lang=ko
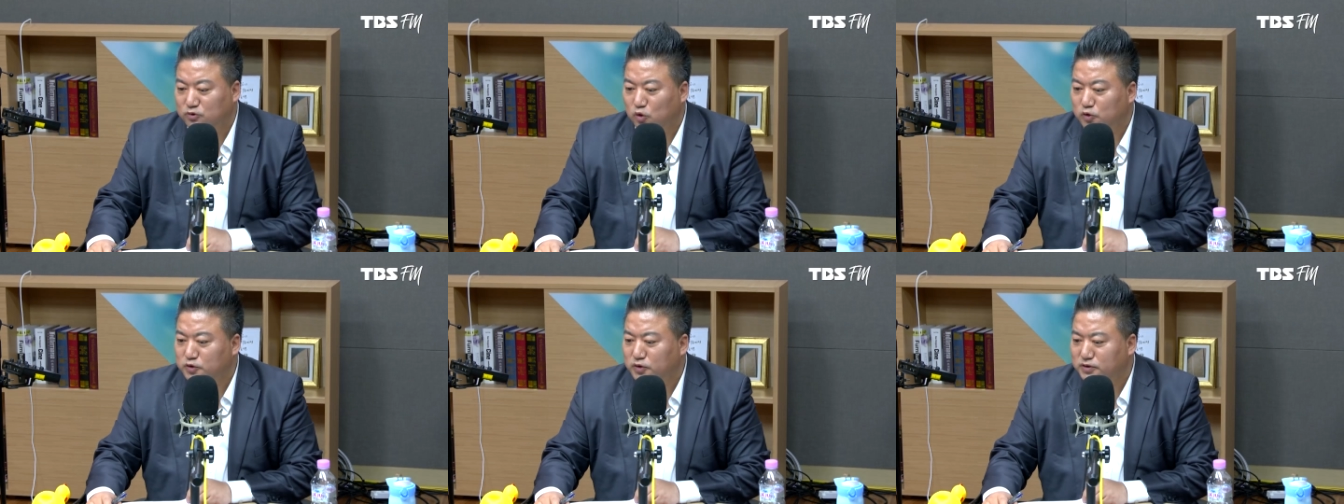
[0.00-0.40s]

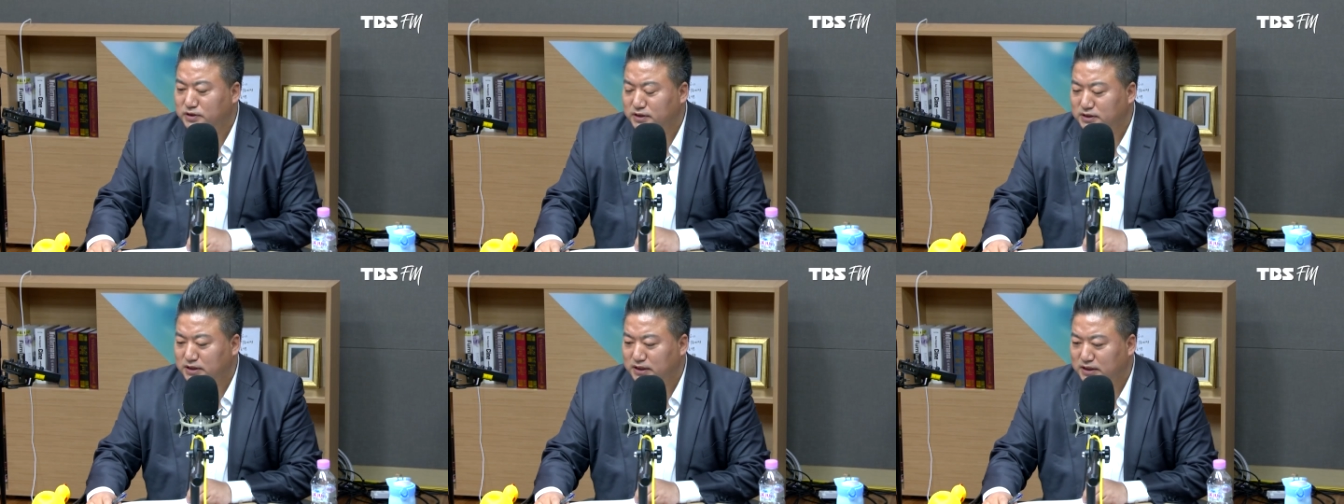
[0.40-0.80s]

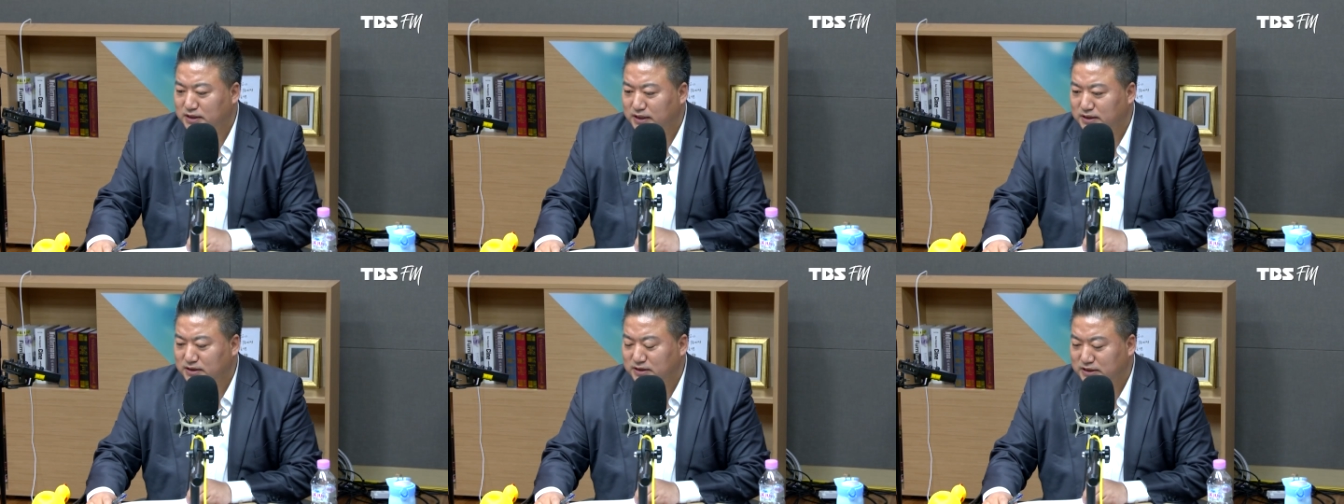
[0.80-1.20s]
공룡정당이
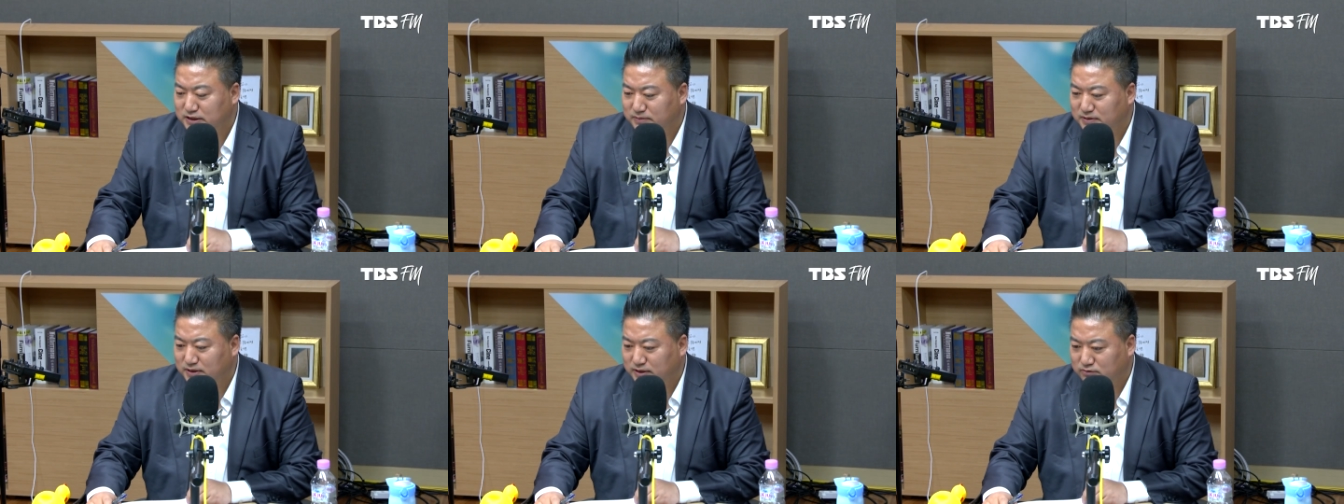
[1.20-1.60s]
되는
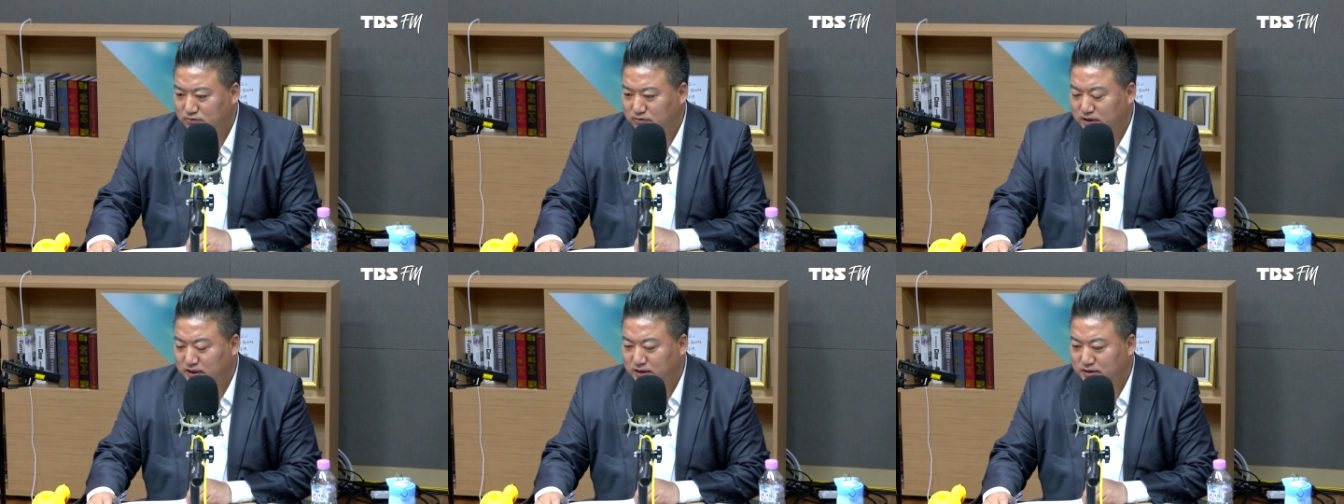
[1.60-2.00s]
이십일 대
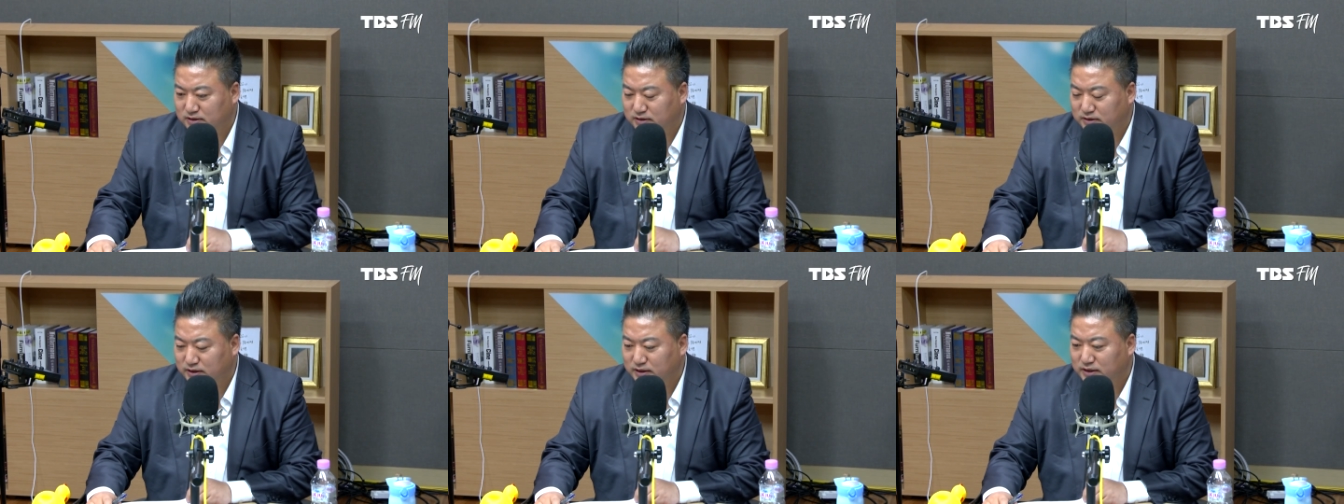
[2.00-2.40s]

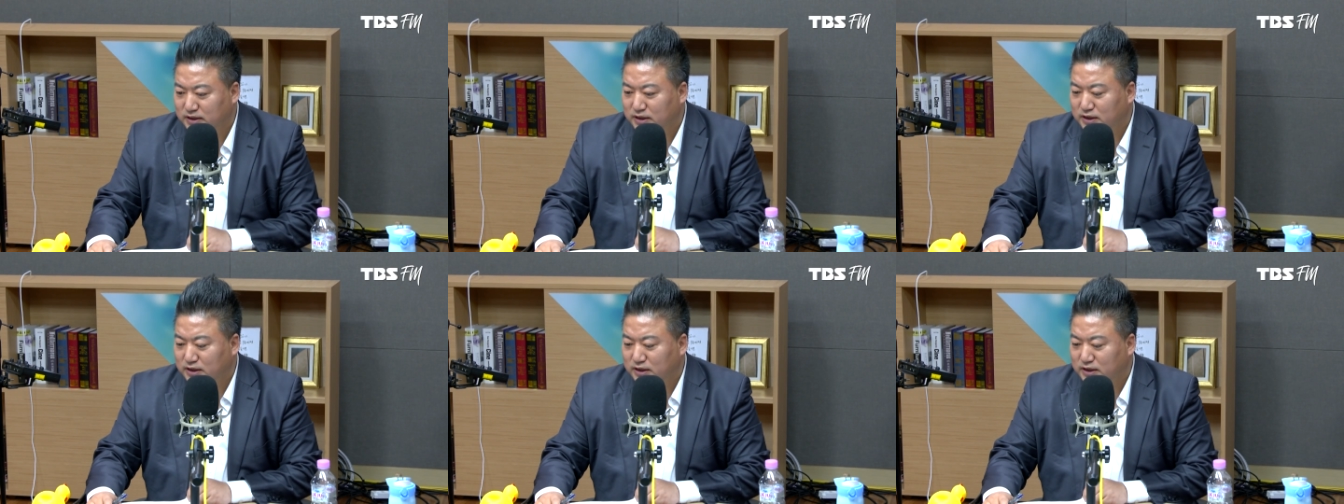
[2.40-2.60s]
국회에서의